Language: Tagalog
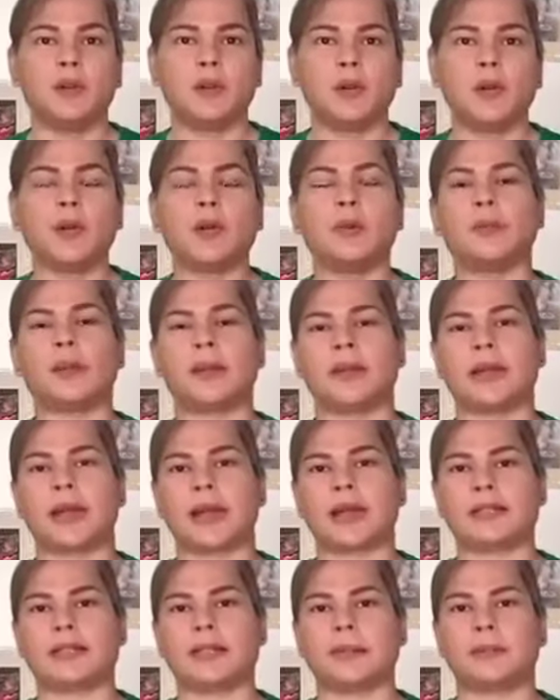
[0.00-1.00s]
kung
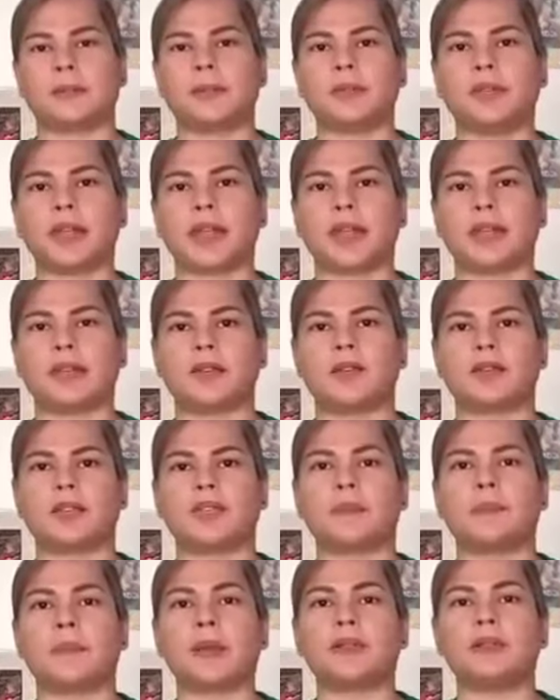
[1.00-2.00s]
magkaisa po tayo
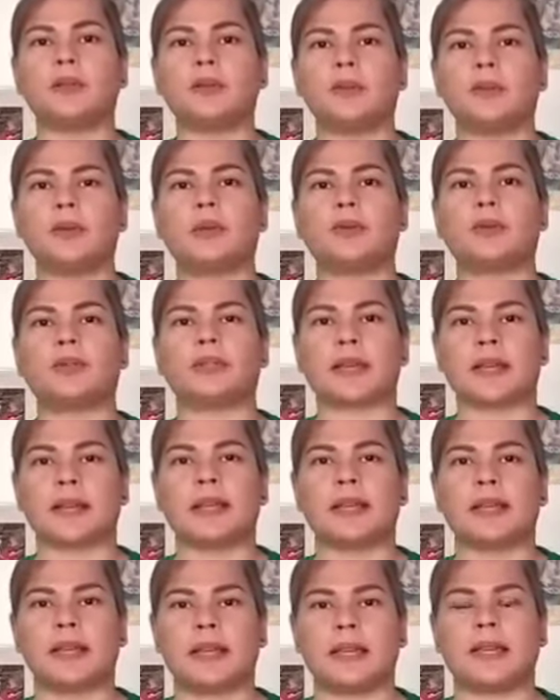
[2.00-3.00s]
sa pagtulong sa
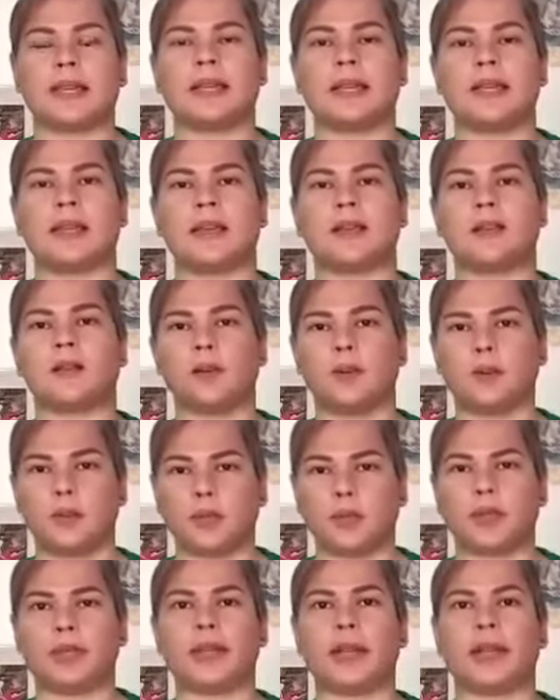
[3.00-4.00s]
kani-kaniyang
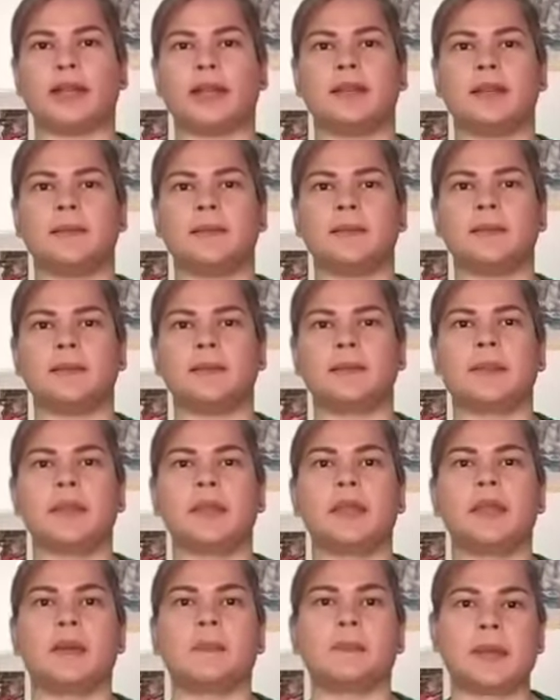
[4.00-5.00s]
komunidad.
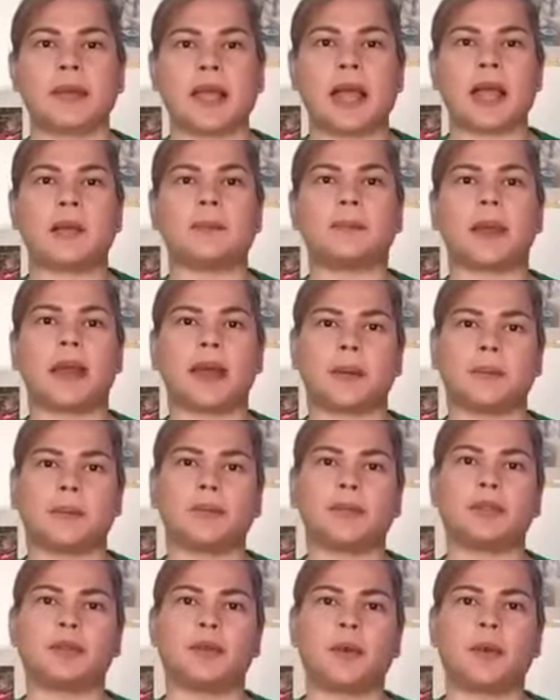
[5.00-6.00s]

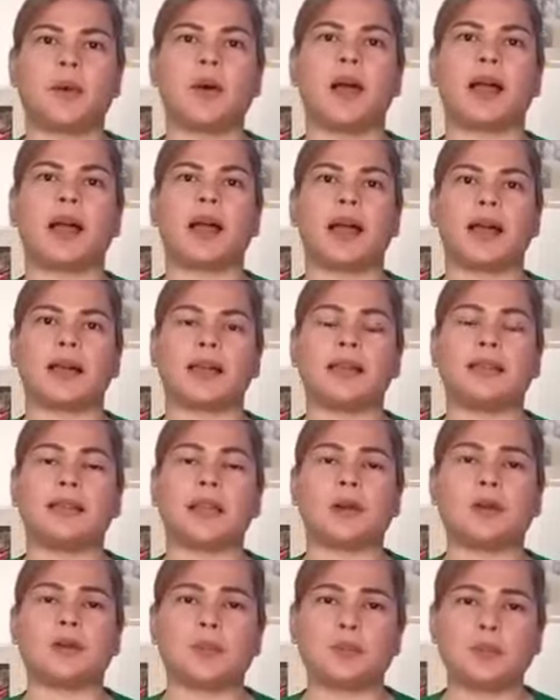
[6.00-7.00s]
Pinaapaabot ko ang aking
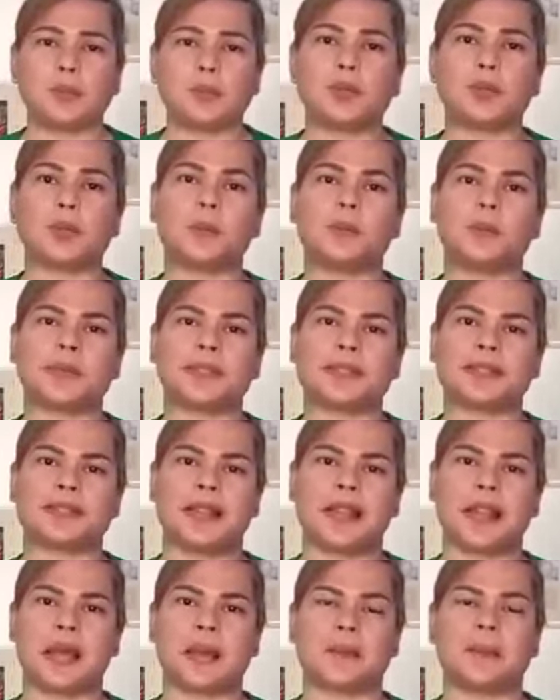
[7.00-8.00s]
taus-pusong
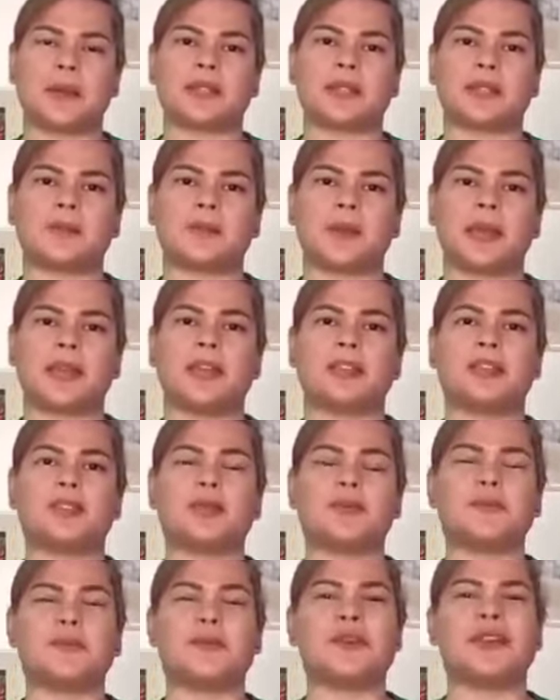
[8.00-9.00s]
pasasalamat sa mahigit
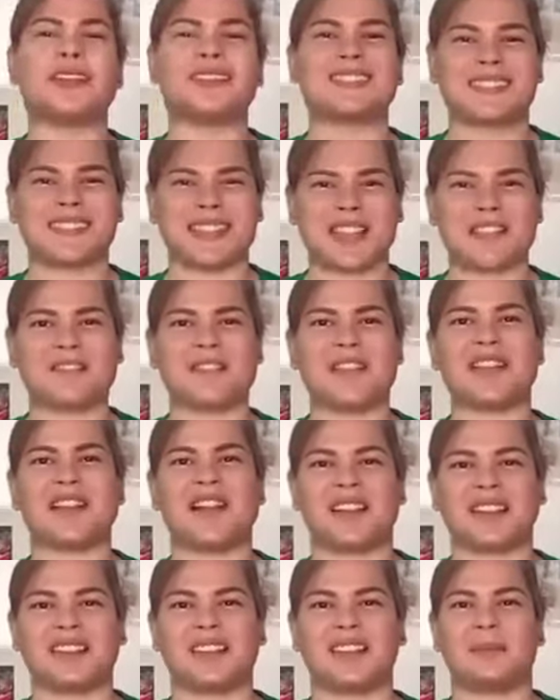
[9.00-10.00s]
kumulang
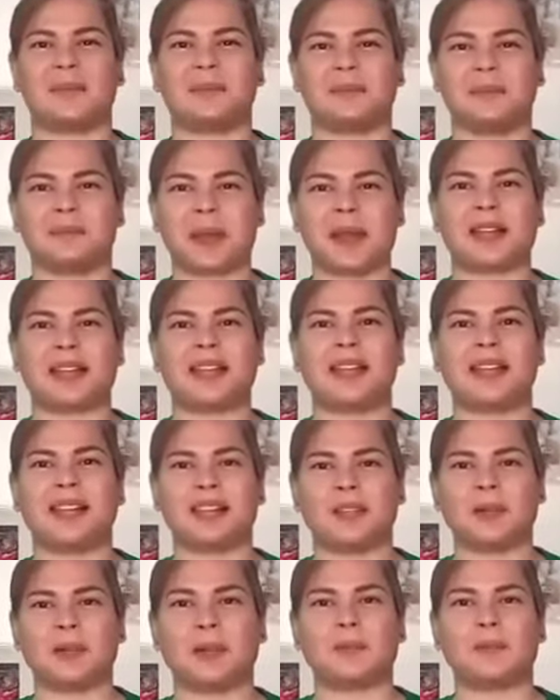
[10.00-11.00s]
700
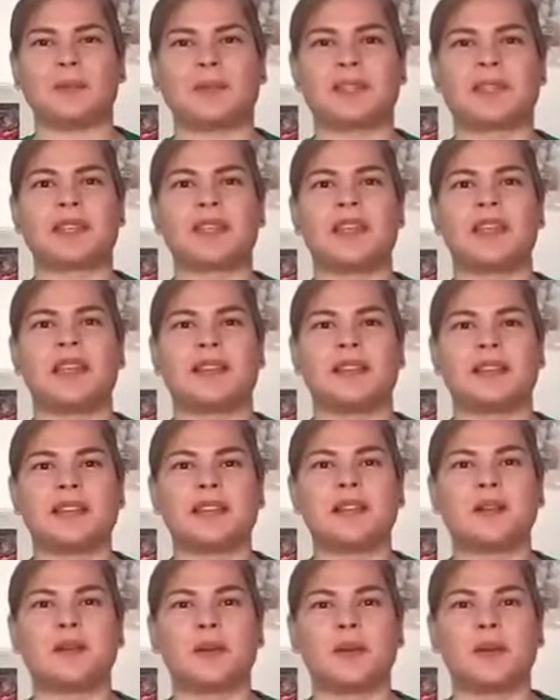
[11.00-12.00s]
parallel groups na
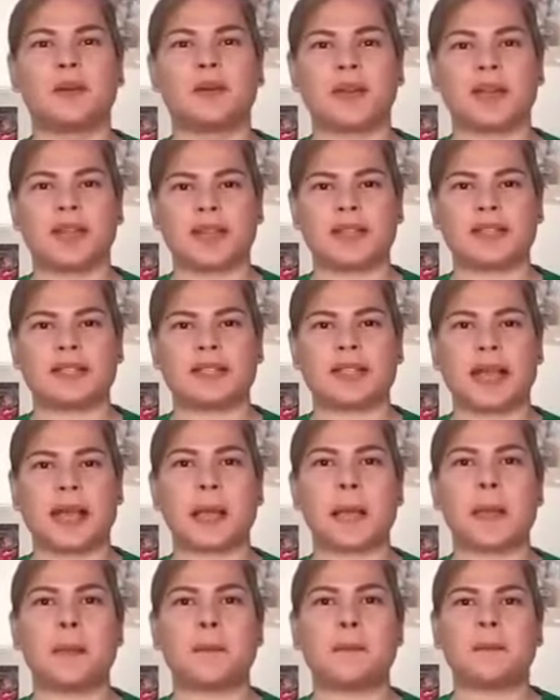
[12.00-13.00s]

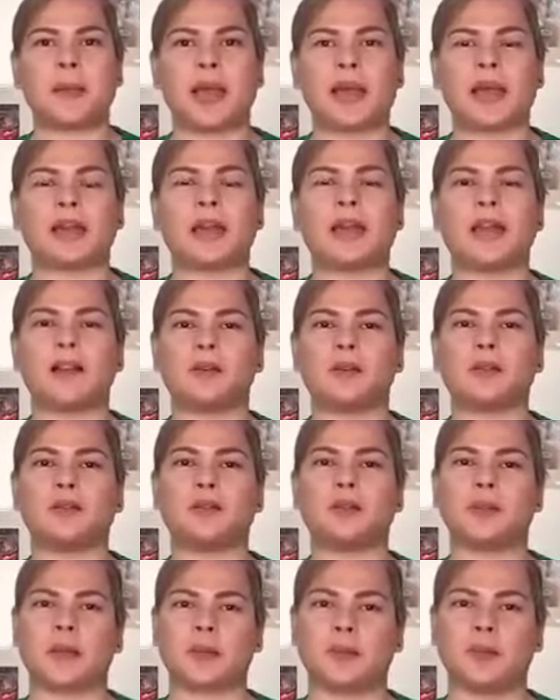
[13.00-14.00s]
nag-oorganisa para
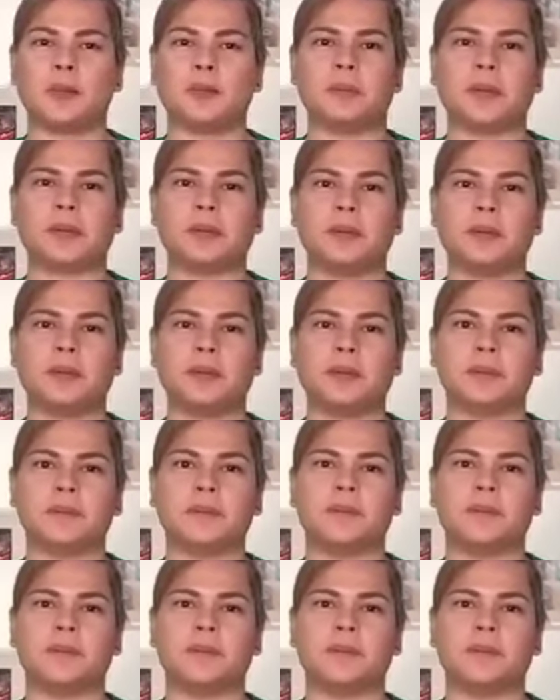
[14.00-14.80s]
ako tumakbong Pangulo.